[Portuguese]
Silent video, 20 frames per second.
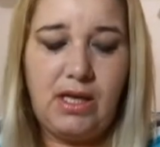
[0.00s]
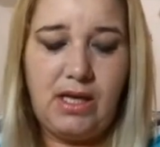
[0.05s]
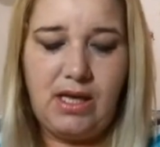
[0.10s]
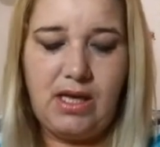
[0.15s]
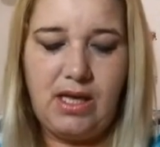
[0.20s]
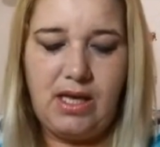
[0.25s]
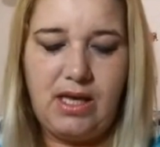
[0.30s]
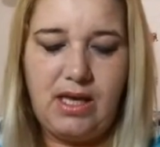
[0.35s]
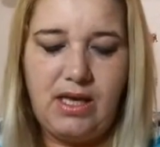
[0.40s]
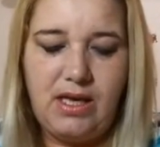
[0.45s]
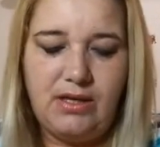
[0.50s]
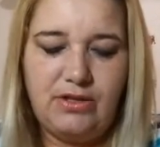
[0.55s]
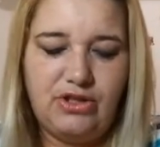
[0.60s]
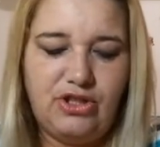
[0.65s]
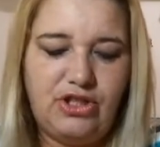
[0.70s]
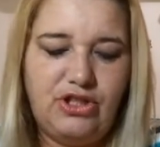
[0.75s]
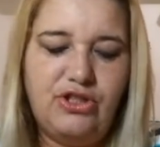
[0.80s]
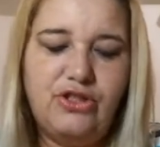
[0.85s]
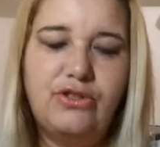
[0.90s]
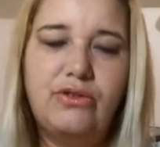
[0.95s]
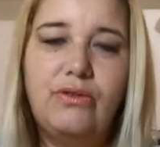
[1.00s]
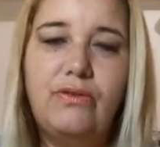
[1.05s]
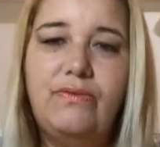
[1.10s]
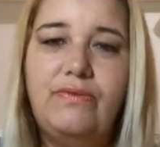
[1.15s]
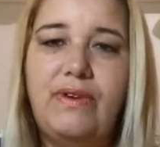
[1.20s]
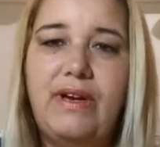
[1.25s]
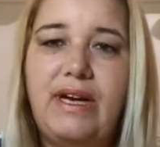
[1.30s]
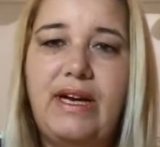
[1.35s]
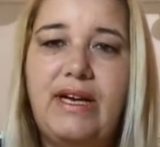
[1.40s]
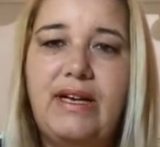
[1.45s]
é, a gente
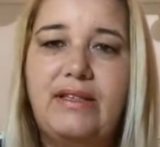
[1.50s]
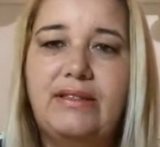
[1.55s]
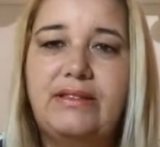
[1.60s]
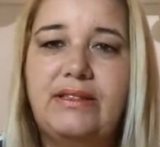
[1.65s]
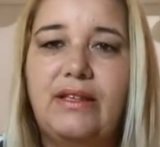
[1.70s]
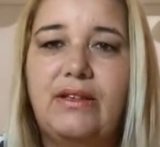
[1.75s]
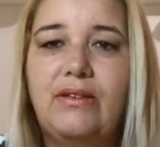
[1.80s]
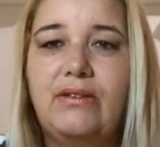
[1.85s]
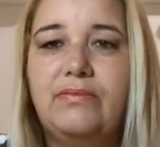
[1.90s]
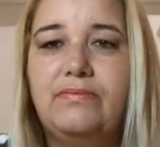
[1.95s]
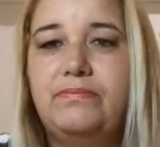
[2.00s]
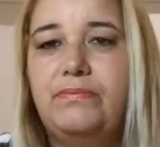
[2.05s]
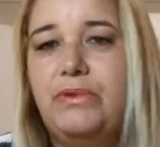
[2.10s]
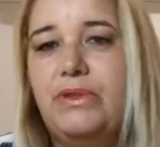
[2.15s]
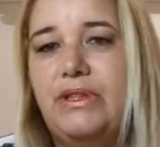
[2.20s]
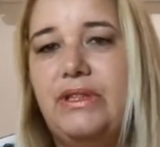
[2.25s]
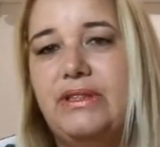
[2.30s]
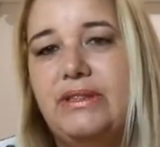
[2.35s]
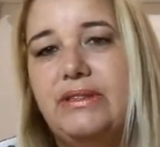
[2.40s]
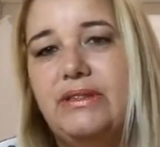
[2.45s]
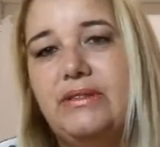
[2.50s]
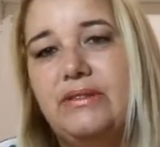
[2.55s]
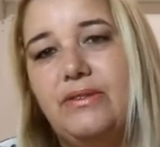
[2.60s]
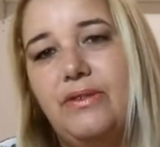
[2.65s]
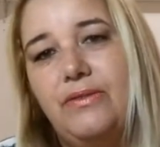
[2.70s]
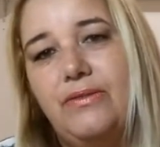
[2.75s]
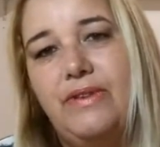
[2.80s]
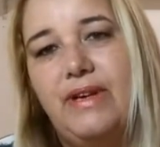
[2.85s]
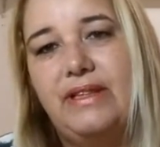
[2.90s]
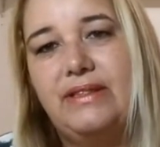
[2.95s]
conversa, põe as
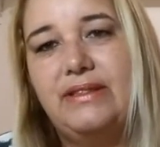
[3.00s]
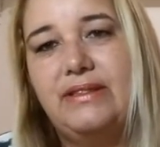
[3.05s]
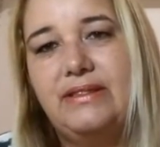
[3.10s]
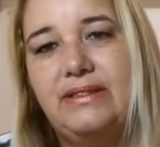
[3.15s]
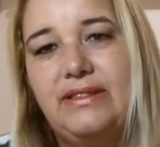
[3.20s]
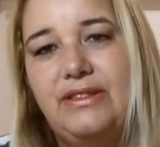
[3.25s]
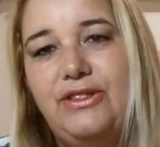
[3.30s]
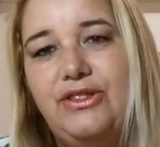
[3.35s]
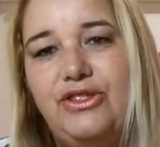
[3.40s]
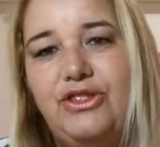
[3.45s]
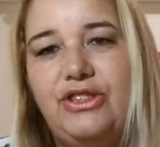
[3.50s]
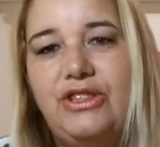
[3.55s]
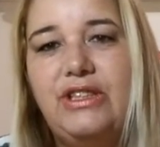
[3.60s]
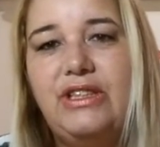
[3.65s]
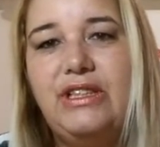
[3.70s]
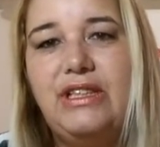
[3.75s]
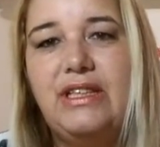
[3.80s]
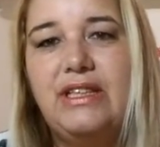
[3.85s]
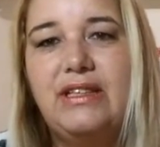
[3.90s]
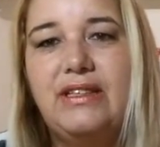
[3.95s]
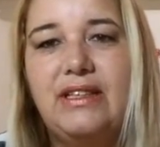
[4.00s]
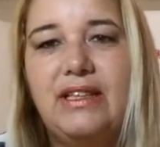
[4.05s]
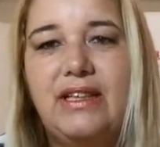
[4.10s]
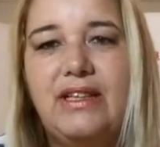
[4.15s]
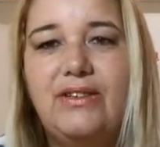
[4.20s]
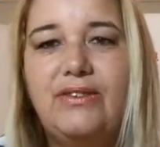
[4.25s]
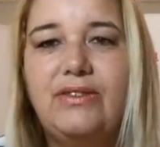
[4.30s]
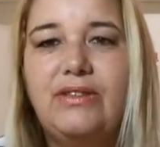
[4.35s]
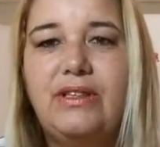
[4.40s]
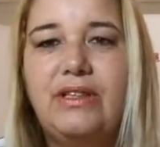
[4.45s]
conversas em dia,
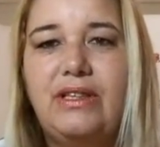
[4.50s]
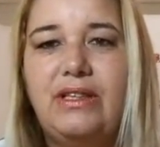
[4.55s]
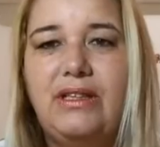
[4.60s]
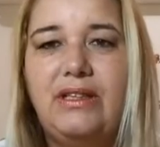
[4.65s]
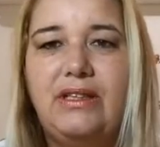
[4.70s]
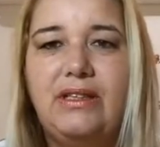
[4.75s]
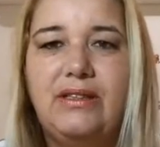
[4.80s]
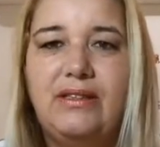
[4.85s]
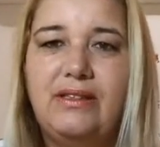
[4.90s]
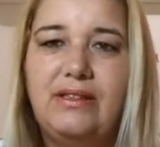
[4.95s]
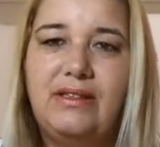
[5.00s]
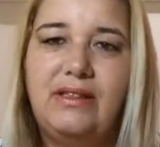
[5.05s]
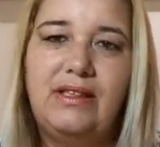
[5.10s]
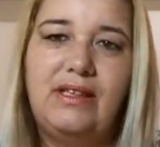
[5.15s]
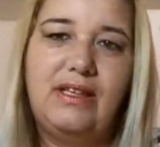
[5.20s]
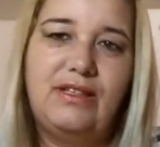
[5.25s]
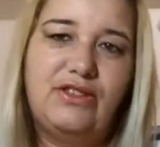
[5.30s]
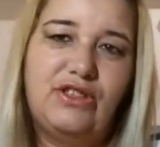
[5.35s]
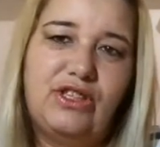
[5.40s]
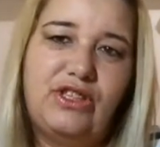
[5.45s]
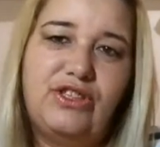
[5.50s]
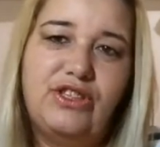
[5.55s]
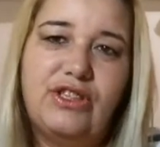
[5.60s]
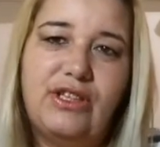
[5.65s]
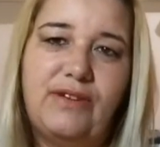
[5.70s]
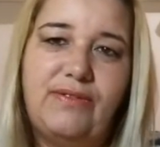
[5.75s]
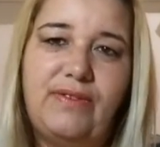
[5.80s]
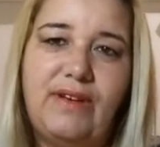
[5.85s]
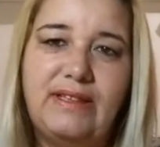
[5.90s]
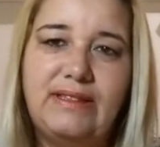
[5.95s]
né? O que, que a gente
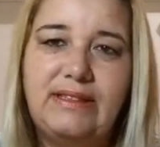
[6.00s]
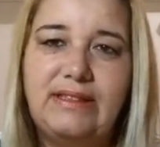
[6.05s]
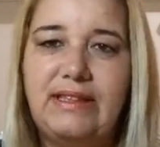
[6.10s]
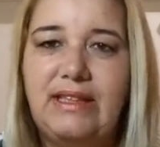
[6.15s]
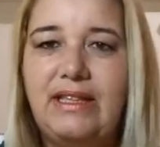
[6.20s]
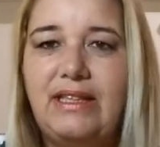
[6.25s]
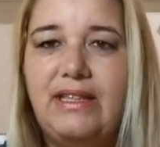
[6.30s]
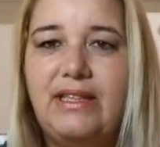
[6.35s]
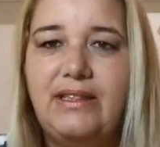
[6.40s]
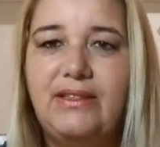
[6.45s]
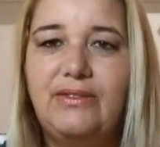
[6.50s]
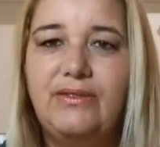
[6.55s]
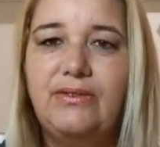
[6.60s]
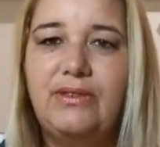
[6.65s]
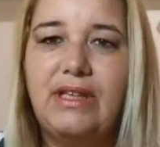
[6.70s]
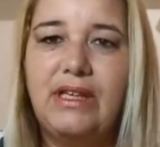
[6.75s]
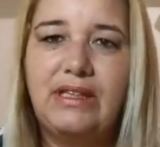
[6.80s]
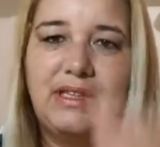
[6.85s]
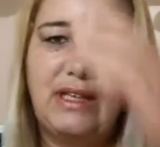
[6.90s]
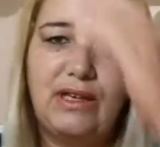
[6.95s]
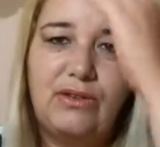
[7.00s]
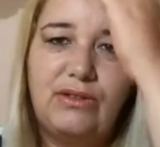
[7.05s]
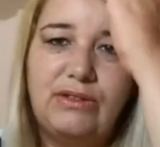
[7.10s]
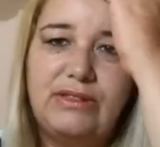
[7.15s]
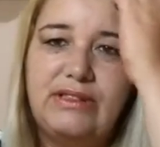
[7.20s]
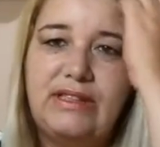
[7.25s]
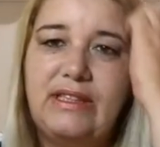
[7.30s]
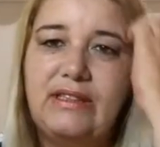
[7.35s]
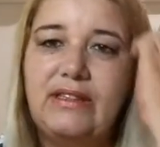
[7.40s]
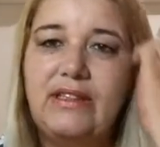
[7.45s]
está fazendo, o que está
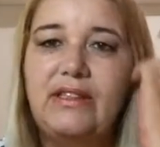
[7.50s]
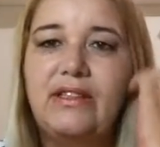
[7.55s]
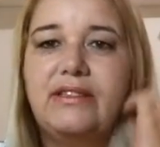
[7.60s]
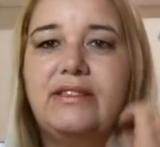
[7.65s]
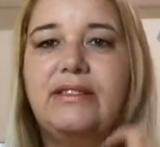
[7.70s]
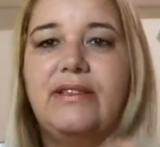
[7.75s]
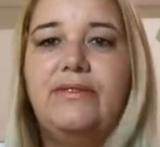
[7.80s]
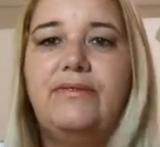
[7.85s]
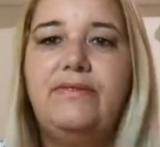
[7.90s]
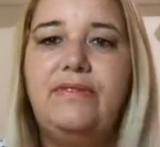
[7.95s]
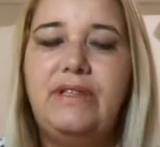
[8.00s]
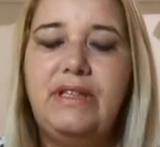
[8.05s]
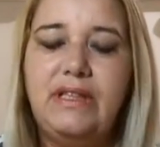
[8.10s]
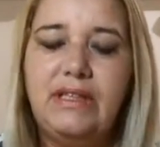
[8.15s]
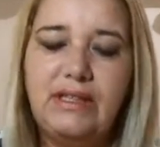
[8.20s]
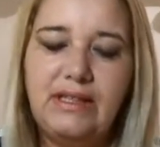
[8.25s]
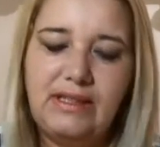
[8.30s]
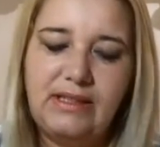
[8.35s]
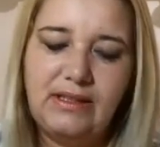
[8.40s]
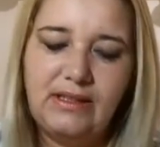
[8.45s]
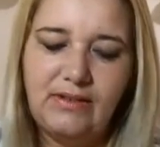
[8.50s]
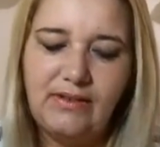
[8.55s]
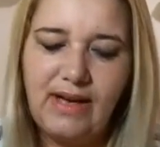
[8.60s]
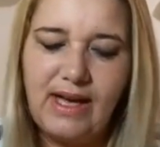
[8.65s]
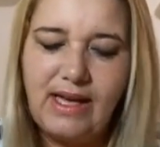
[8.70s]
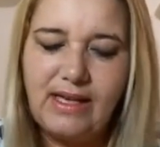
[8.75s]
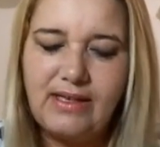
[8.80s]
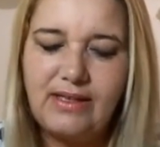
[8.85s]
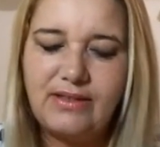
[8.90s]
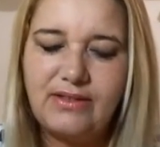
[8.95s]
acontecendo na nossa vida. Então
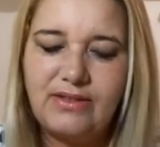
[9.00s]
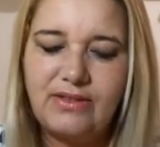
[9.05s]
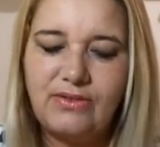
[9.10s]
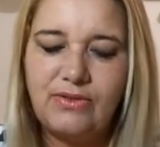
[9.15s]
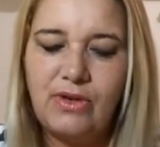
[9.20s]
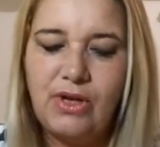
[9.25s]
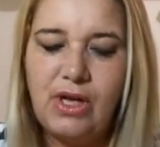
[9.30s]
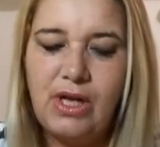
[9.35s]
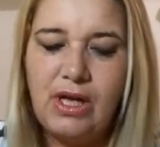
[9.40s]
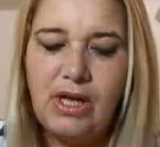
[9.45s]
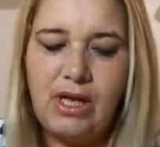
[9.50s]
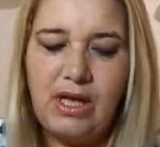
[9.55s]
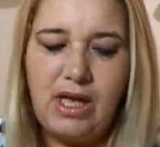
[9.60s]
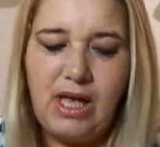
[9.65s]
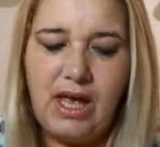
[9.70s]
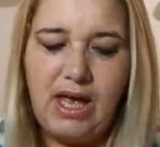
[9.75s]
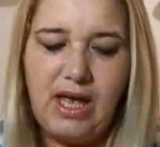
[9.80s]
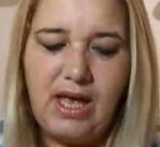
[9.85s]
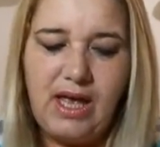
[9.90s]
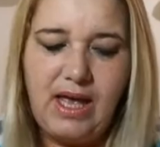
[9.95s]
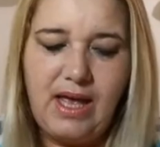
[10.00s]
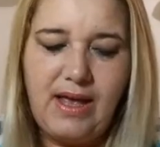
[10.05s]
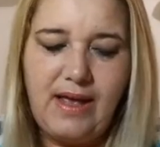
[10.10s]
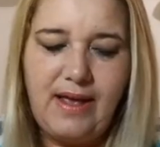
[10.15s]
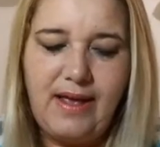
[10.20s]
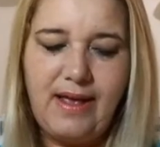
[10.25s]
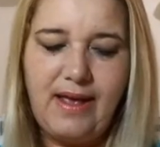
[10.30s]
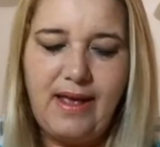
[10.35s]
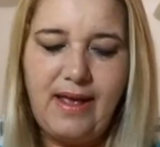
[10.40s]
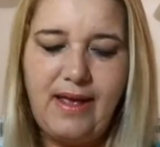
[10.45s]
é isso.
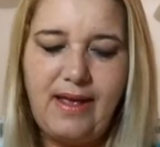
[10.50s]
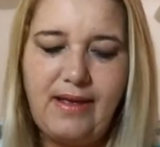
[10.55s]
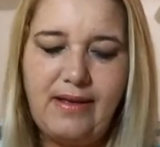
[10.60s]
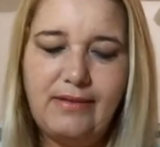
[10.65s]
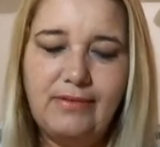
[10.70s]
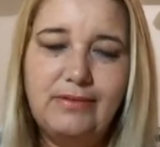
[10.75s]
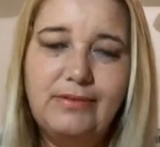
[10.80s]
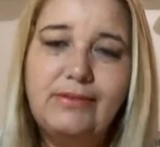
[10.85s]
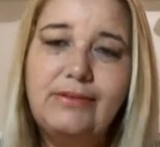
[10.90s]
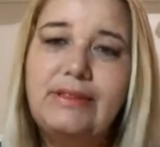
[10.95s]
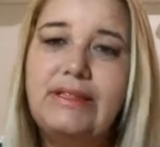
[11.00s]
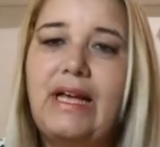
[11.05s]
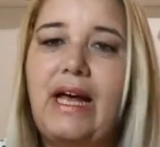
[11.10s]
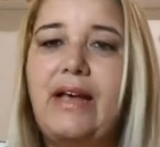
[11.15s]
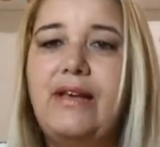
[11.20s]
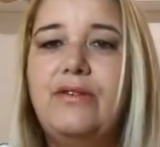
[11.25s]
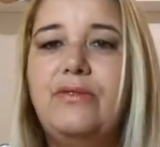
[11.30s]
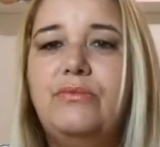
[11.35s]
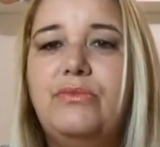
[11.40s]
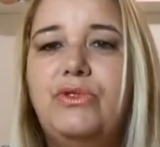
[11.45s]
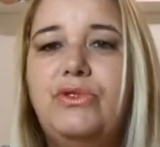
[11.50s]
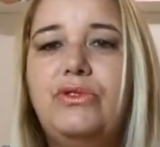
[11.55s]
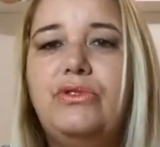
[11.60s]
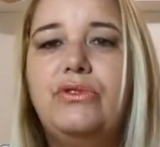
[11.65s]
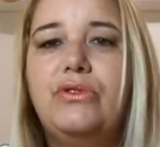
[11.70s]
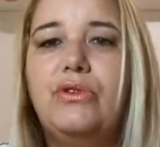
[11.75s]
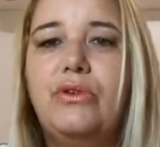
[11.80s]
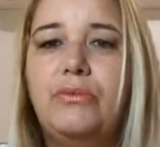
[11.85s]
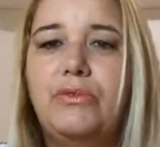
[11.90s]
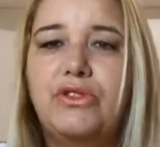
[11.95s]
É, eu não saio muito,
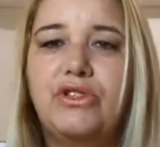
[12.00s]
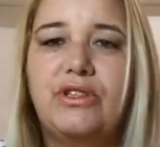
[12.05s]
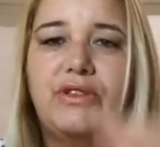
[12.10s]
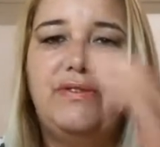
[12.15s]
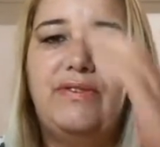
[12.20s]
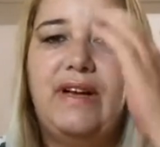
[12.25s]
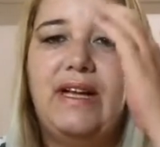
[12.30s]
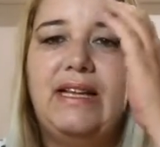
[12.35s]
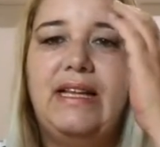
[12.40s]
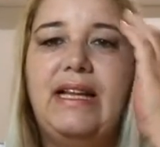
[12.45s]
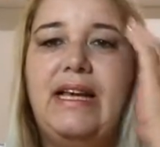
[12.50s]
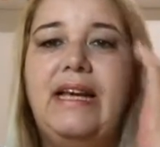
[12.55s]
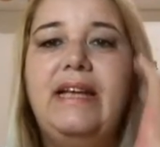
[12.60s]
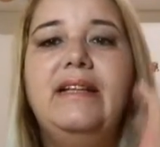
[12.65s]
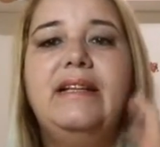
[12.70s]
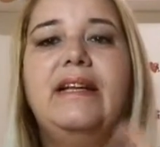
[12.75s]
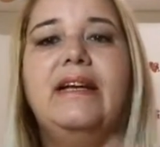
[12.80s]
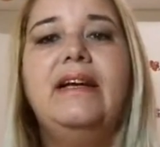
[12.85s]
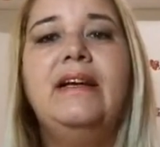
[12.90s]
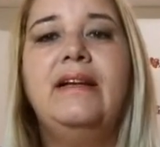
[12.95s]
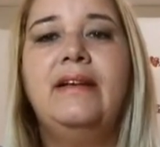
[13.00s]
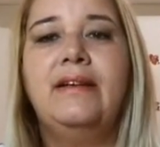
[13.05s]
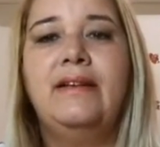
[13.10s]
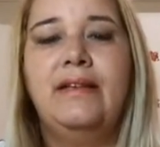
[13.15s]
como eu já falei, né?